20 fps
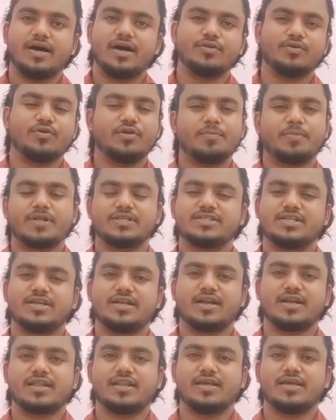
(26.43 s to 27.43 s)
அது ஒன்றும் பிரச்சனை
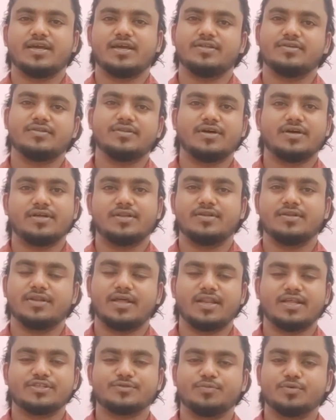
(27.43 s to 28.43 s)
நடக்கலைங்க அது வந்து
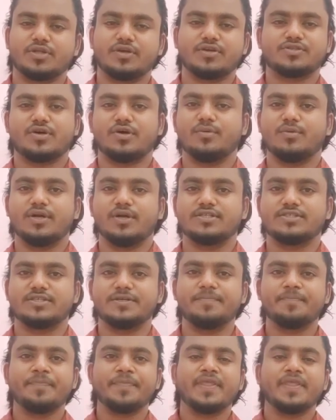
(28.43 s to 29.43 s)
நல்லா ஸ்மூத்தாக சால்வ் ஆயிடுச்சு
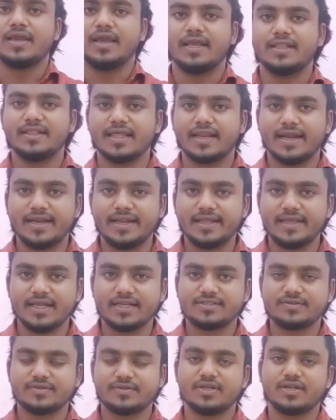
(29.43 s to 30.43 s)
இந்த ரைடிங்
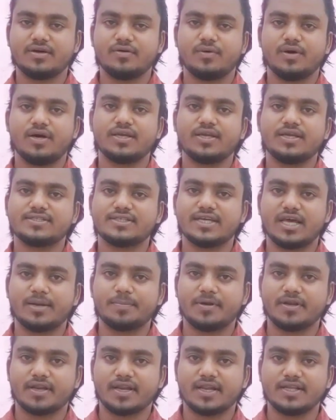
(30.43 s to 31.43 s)
இயர்ஸ் வந்து நான் வாங்கி ஷேர்
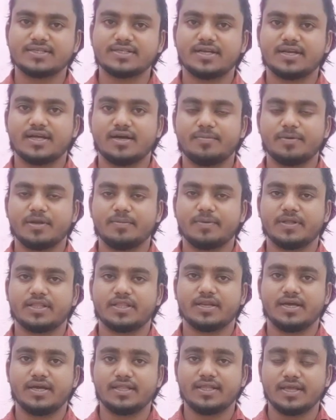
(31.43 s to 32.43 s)
பண்ணுற ரீசன் என்ன அப்படின்னு
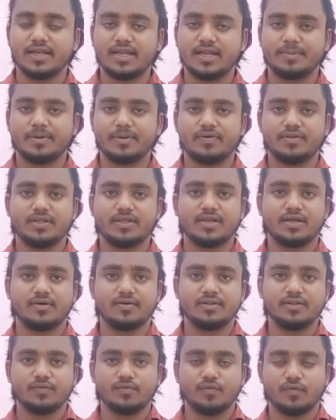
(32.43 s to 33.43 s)
பார்த்தீங்கன்னா இது எல்லாமே வந்து நான்
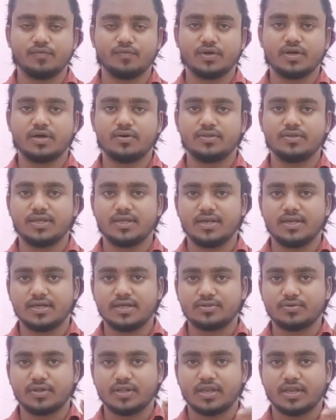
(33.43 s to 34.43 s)
வந்து ஒவ்வொன்றா வந்து
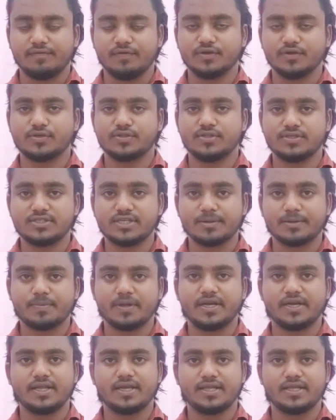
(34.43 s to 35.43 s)
எல்லாத்தோட ரிவ்யூஸ் வந்து செக்
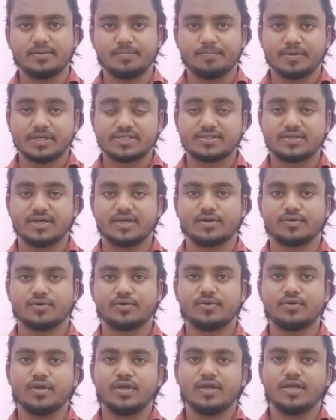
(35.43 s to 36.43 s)
பண்ணிட்டு எது பெஸ்ட்டாக இருக்கோ
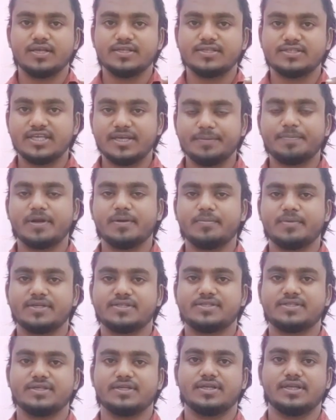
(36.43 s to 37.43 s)
சீப் அண்ட்
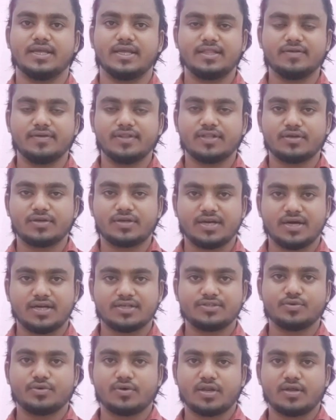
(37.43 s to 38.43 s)
பெஸ்ட் எது வந்து
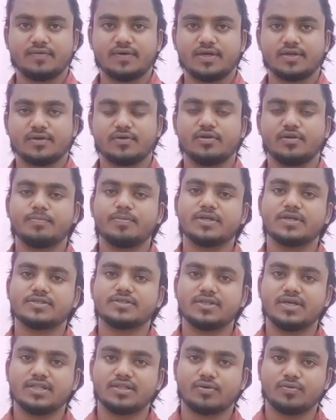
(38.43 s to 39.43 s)
காசும் குறைவாக இருக்கணும் ப்ளஸ்
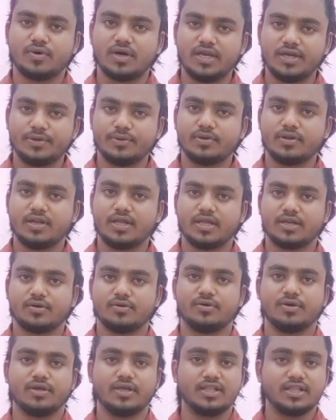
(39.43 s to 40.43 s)
வந்து அது குவாலிட்டியும் நல்லா
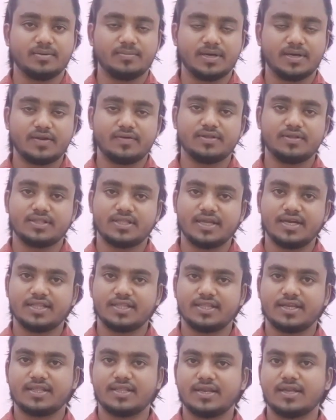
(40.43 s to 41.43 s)
இருக்கணும் இந்த மாதிரி வந்து தேடி
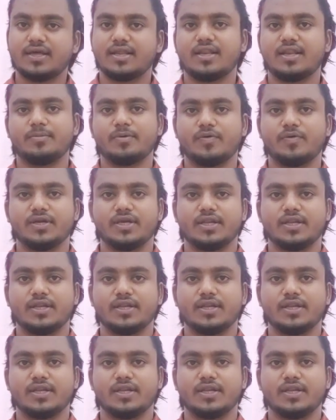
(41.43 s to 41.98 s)
தேடி தான் நான் எல்லாமே